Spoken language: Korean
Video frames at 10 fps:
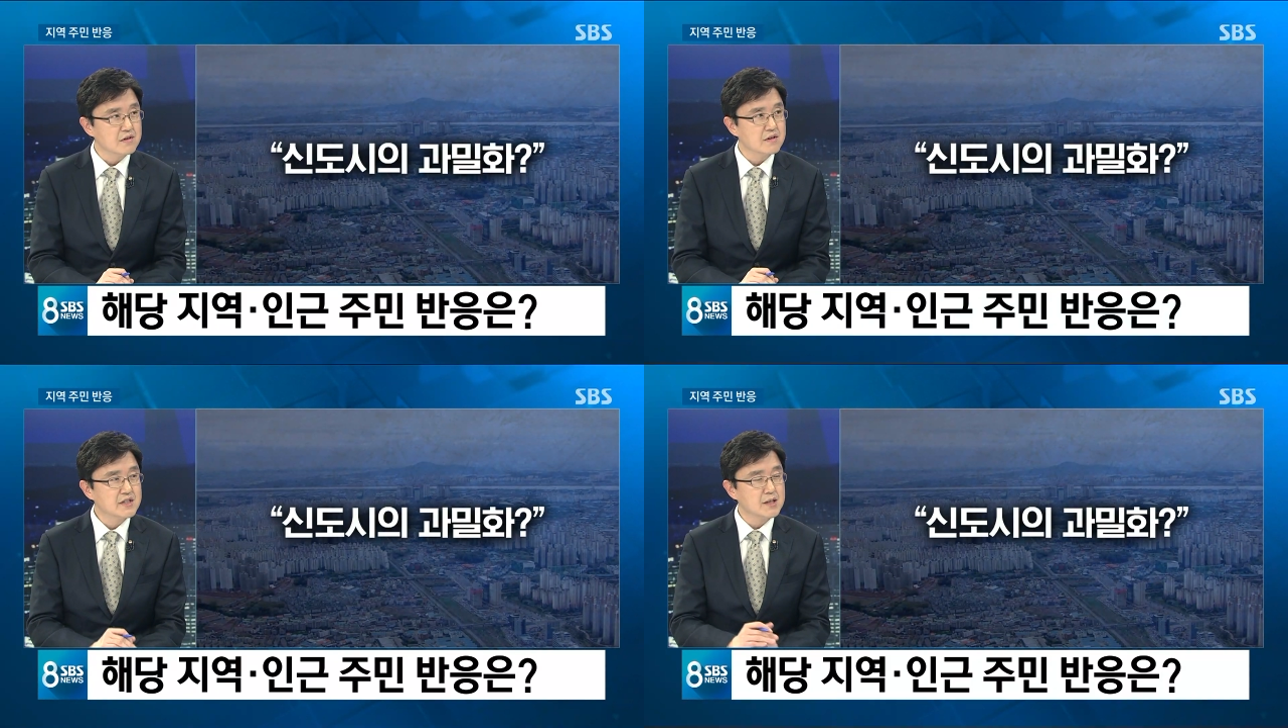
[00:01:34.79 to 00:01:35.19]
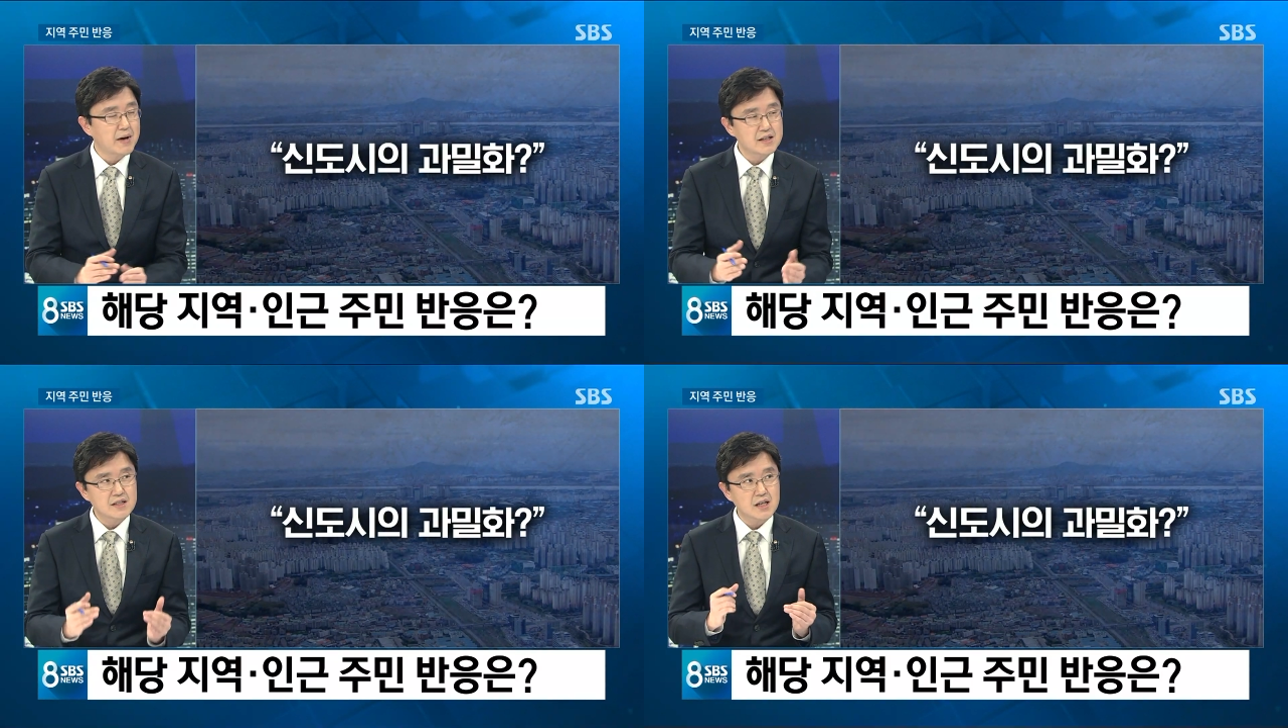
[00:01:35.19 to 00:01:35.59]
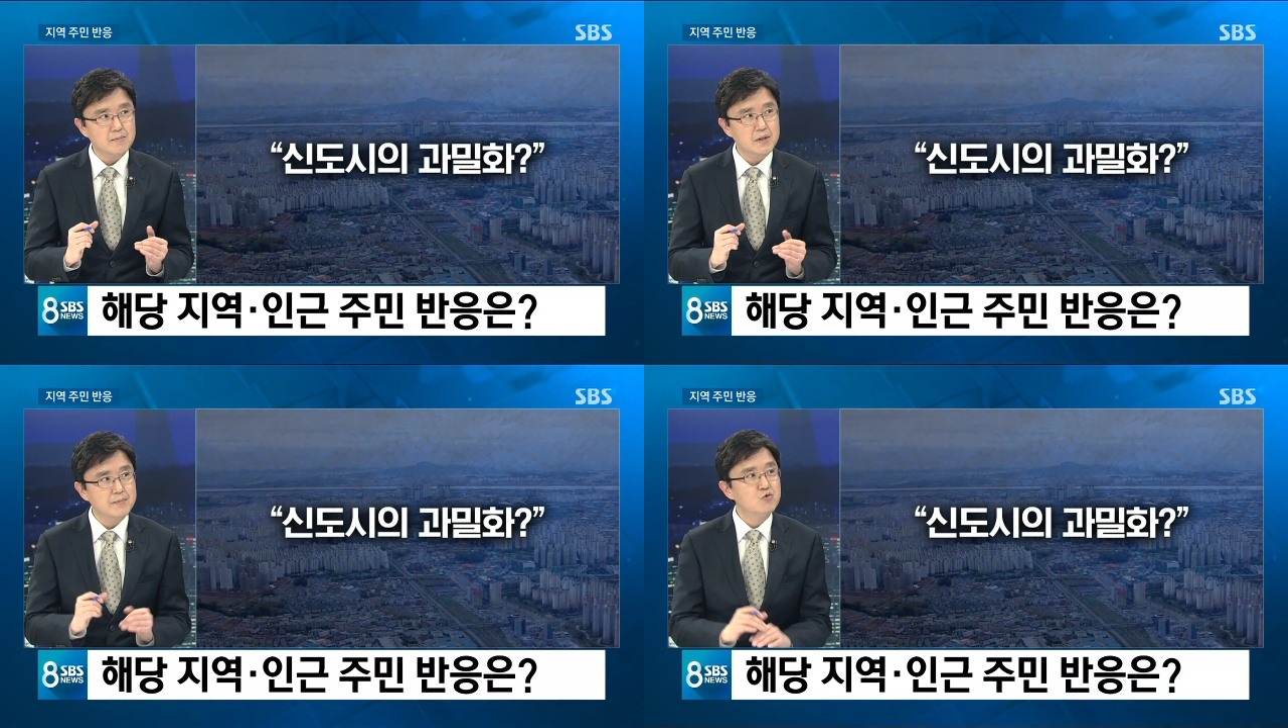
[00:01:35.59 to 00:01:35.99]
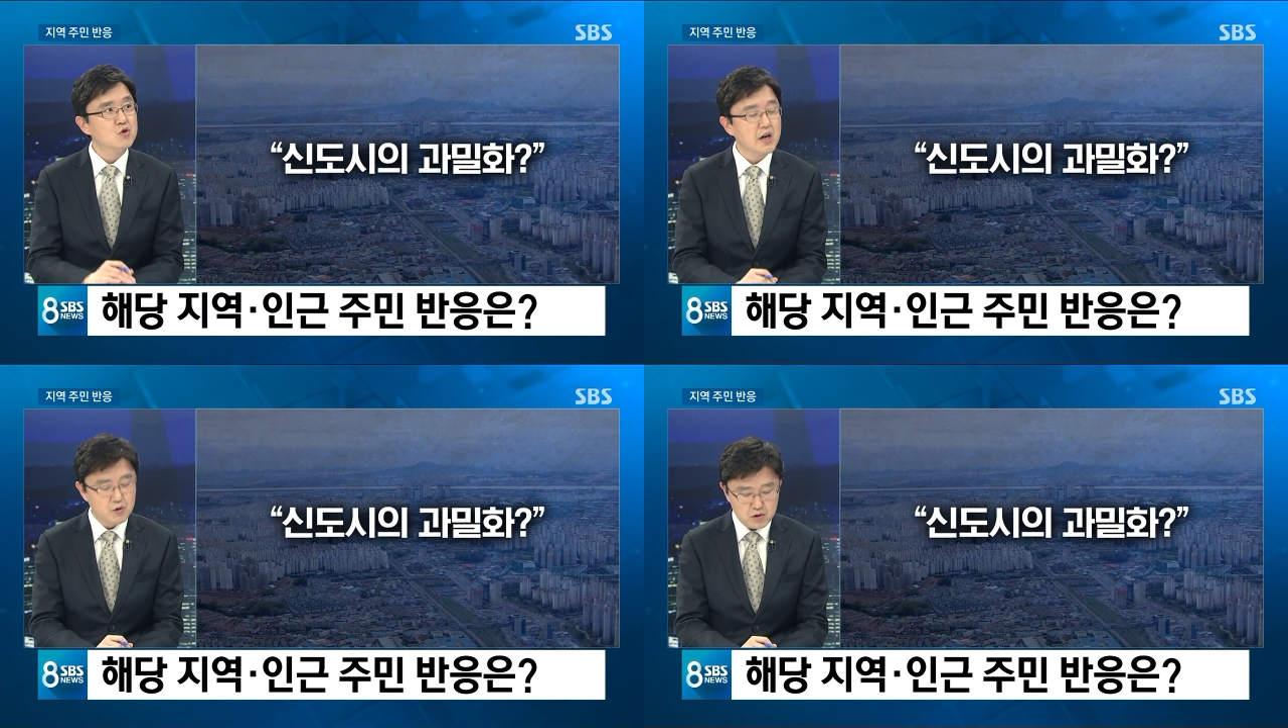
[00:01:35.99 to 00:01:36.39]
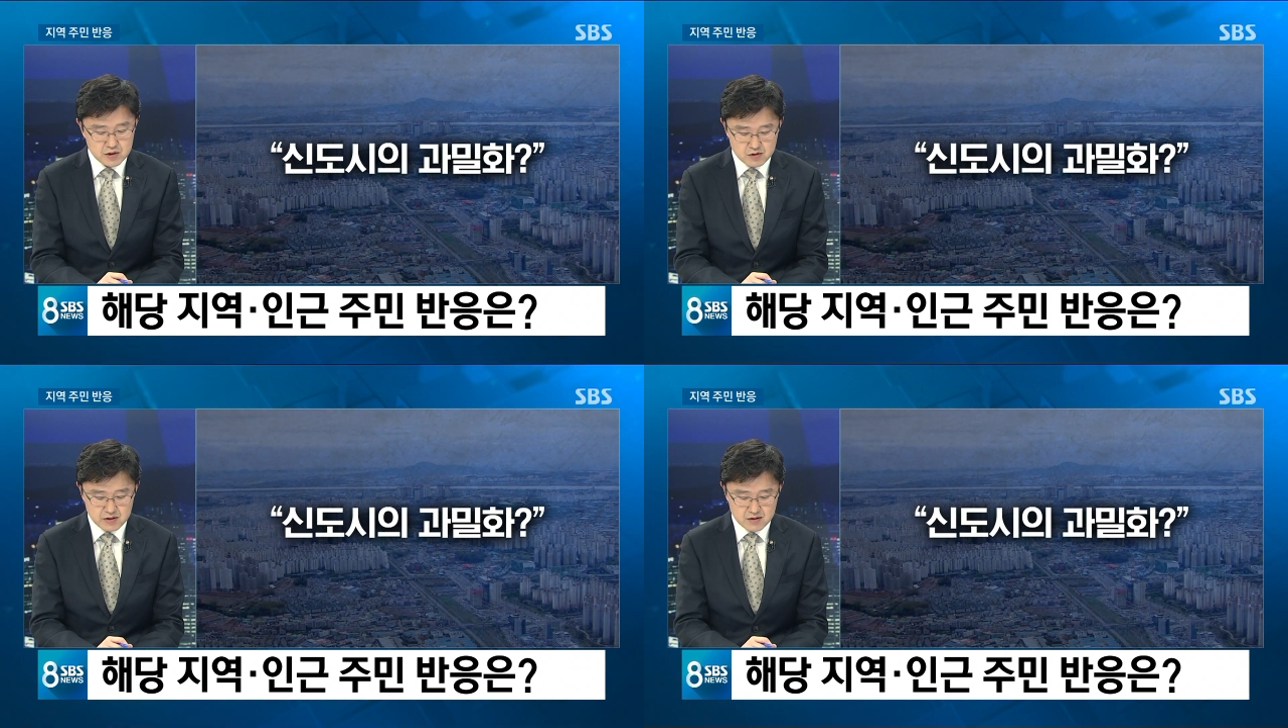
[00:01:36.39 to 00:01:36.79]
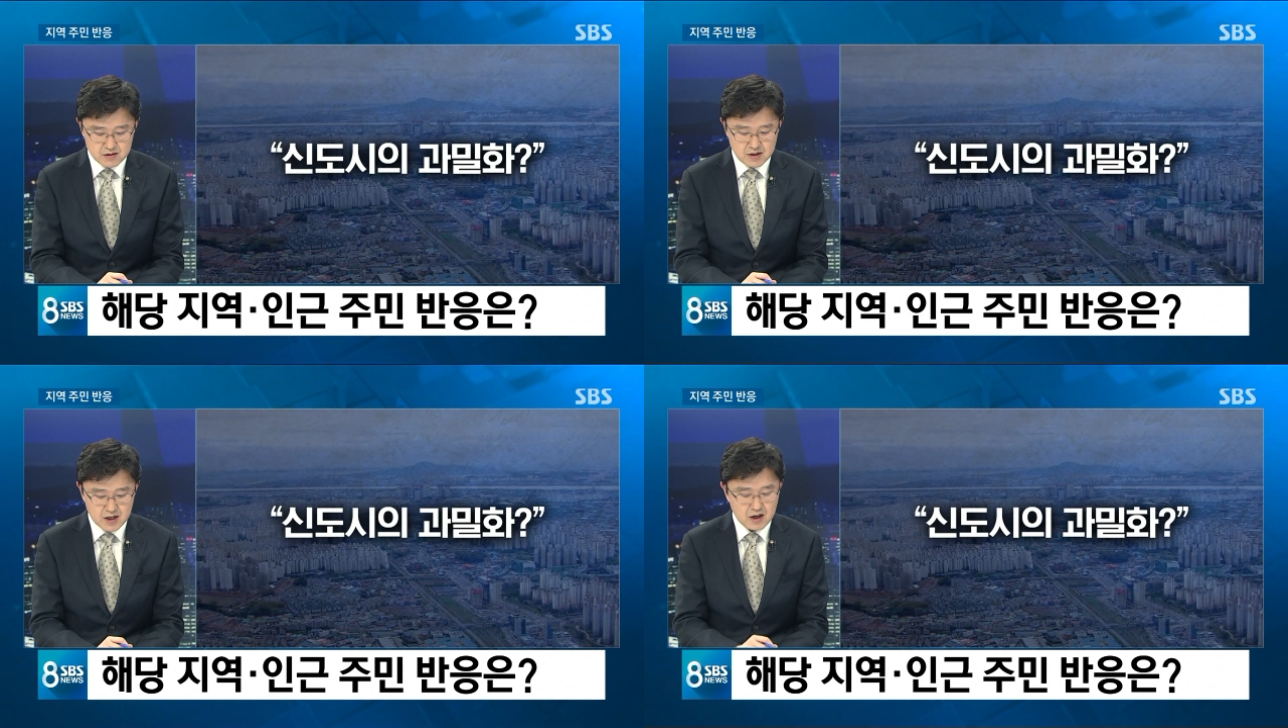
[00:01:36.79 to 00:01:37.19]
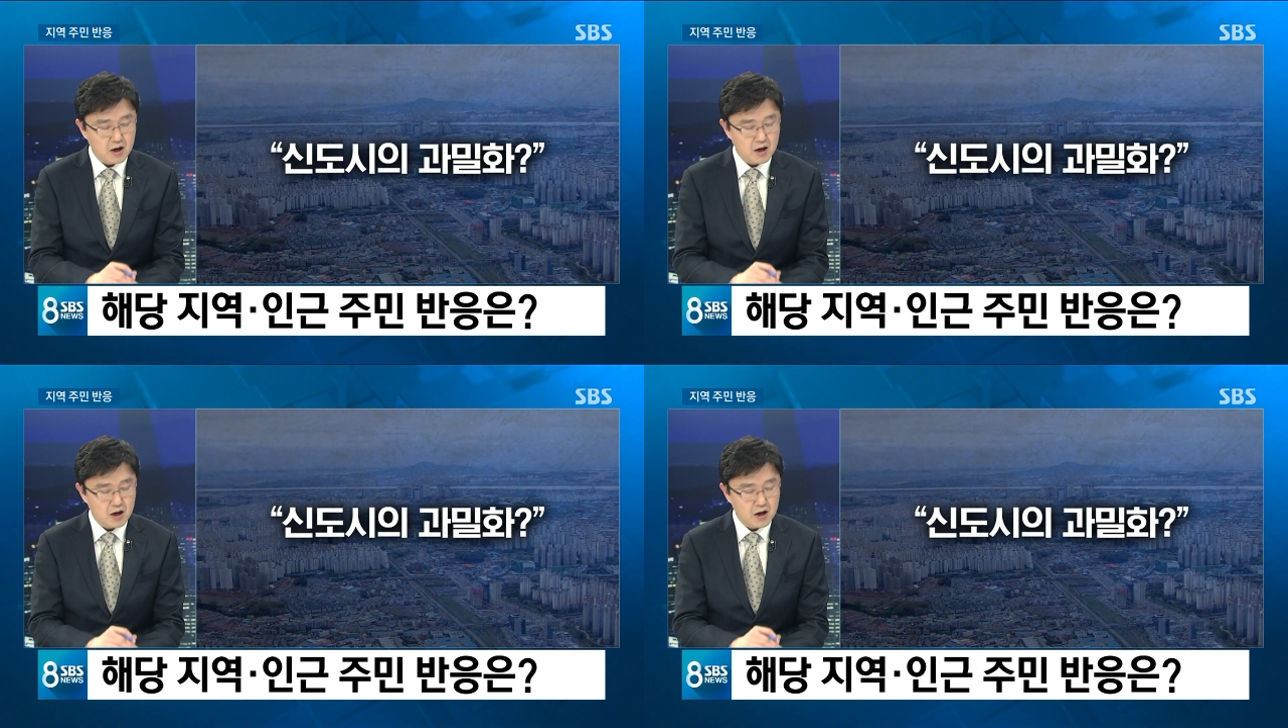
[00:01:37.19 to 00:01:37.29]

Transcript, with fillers: 지금 한참 입주가 이루어지고 있는 어,